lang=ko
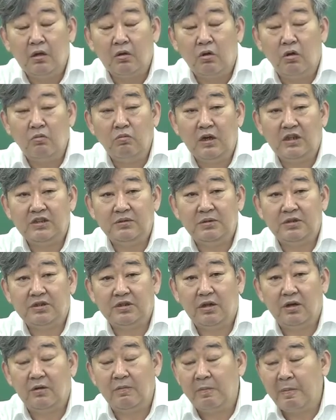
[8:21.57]

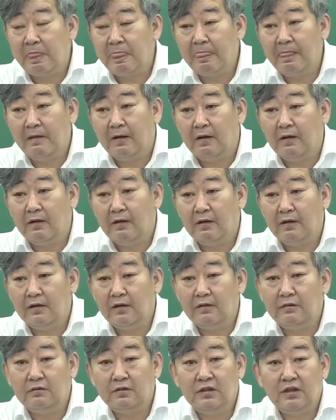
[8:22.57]
공부하시면서
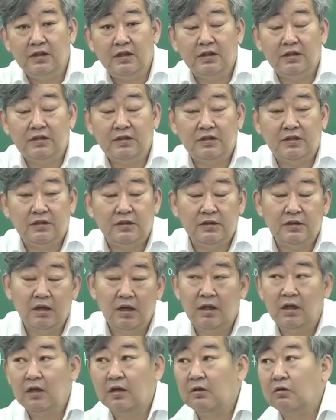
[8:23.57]
어 우리
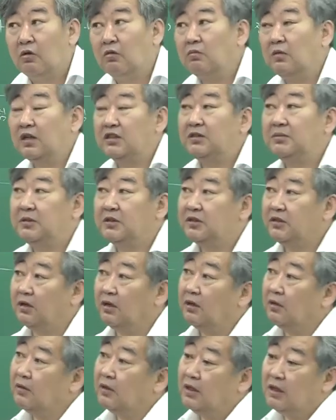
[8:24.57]

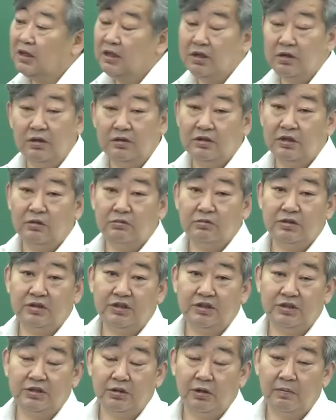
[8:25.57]
공부하시면서 이런
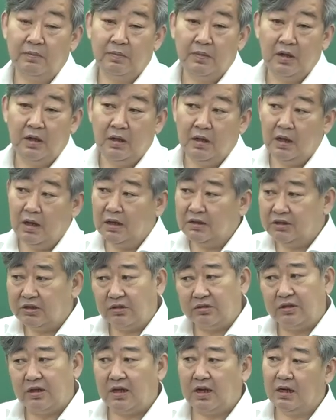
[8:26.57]
경우들 있죠. 아,
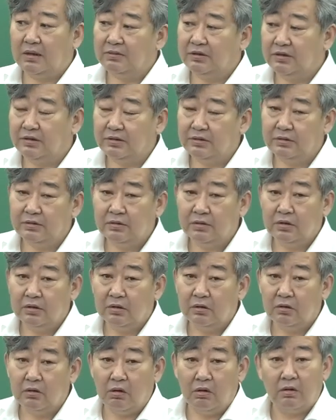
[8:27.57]
저 사람은
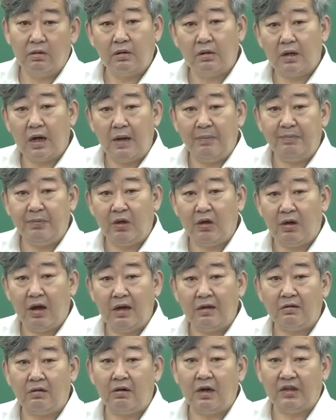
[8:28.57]
꼭
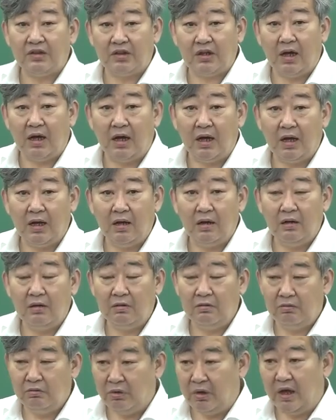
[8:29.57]
합격할 것 같다.
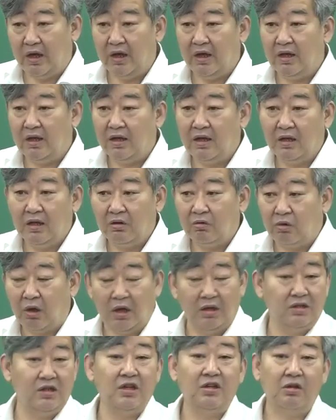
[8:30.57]
왜?
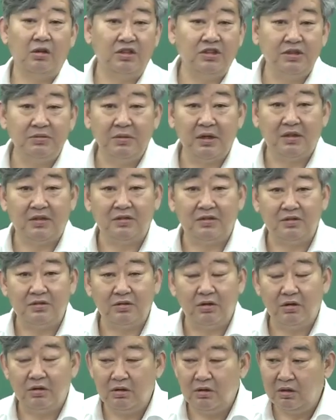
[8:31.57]
굉장히 열심히
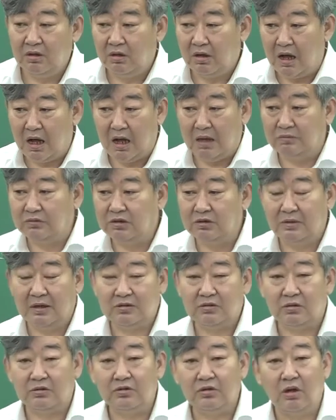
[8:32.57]
했거든요. 아무리
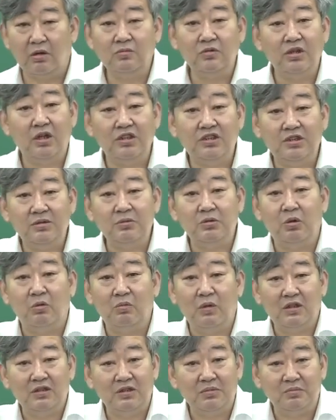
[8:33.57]
봐도 너무 열심히
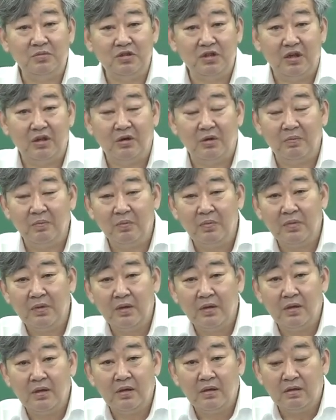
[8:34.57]
공부하신 분이에요.
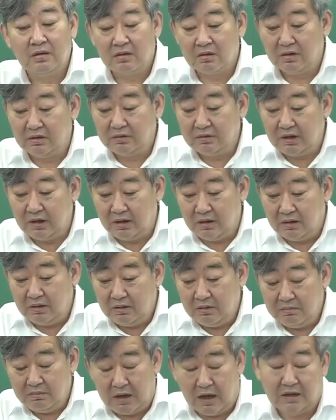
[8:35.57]
그런데
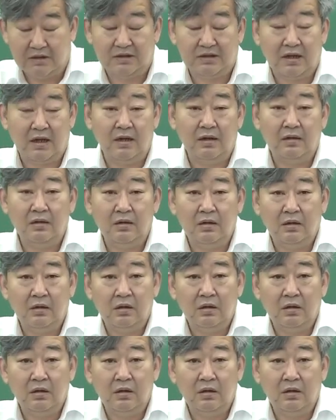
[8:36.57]
막상